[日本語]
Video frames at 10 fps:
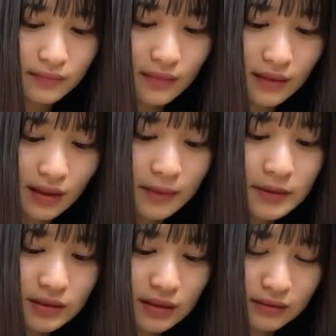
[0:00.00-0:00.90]
日が
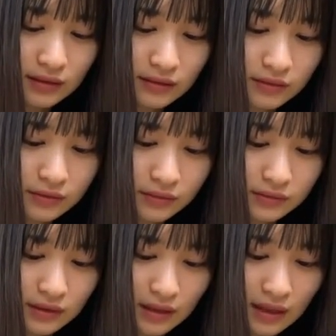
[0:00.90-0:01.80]
短くなってるのを
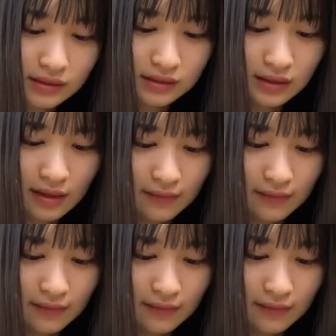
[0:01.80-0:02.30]
さ感じて